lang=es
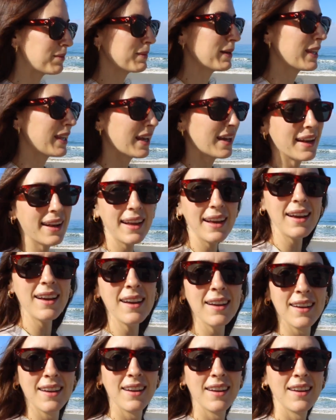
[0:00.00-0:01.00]
mañana.
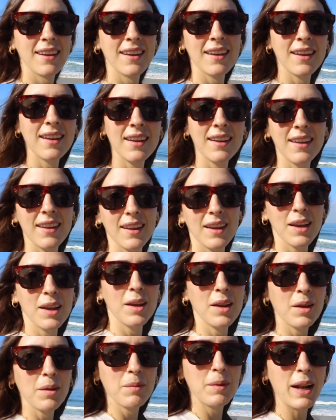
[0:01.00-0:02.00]

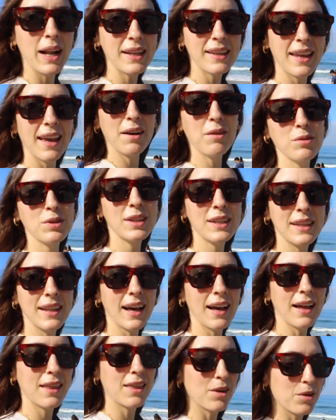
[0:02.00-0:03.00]
Mirad qué
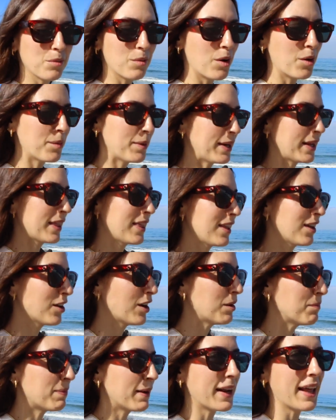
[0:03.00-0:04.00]
gustazo, hemos amanecido en
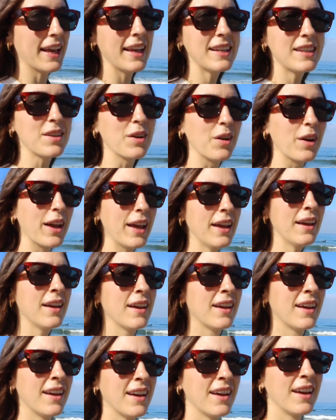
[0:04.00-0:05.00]
el paraíso, ¿eh?
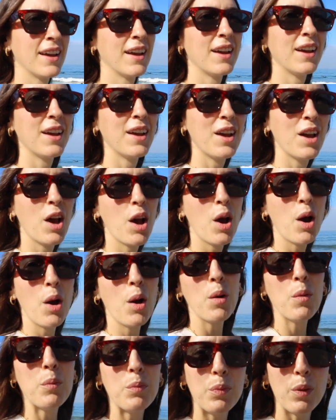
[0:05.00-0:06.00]

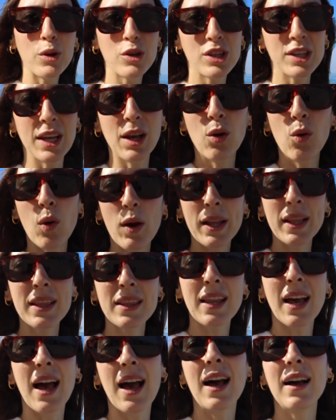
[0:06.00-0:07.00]
por si
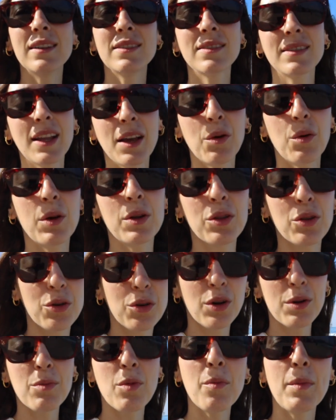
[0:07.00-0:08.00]
cuenta de
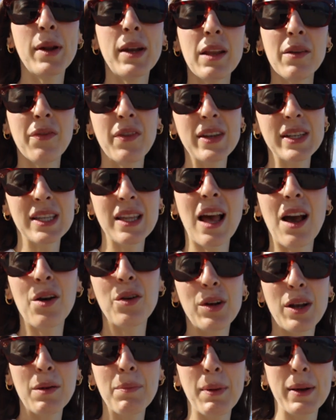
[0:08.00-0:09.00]
cuando hemos
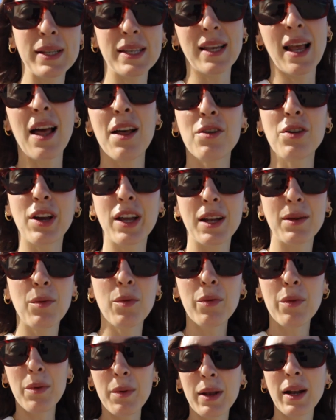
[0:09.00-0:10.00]
manifestado en el pasado,
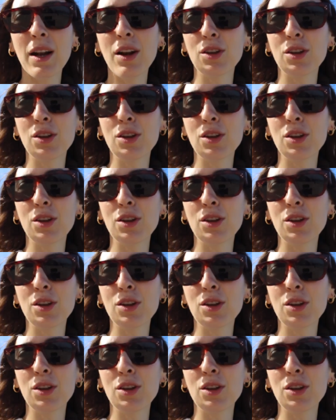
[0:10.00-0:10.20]
queremos vivir en